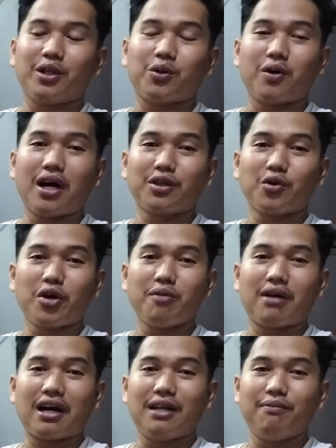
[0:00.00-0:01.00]
Ugatoy
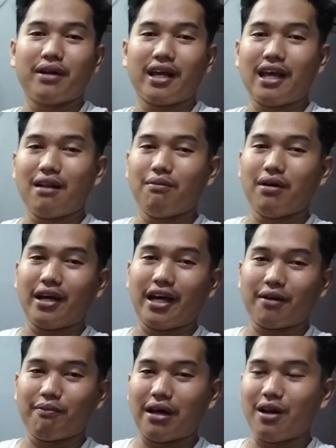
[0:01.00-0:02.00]
makalibre
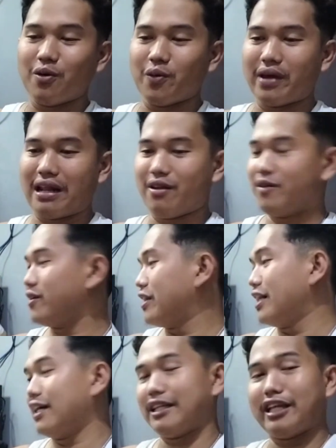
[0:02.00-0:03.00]
herbal oil no.
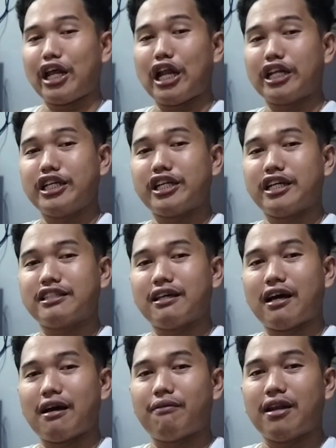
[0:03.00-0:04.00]
Diri lang ni siya
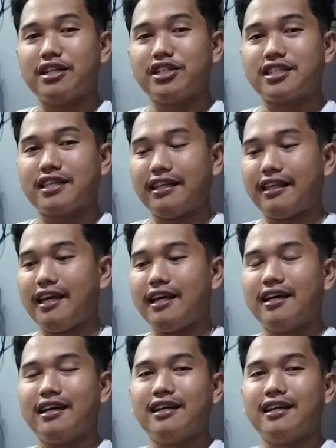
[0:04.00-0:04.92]
sa Valencia City.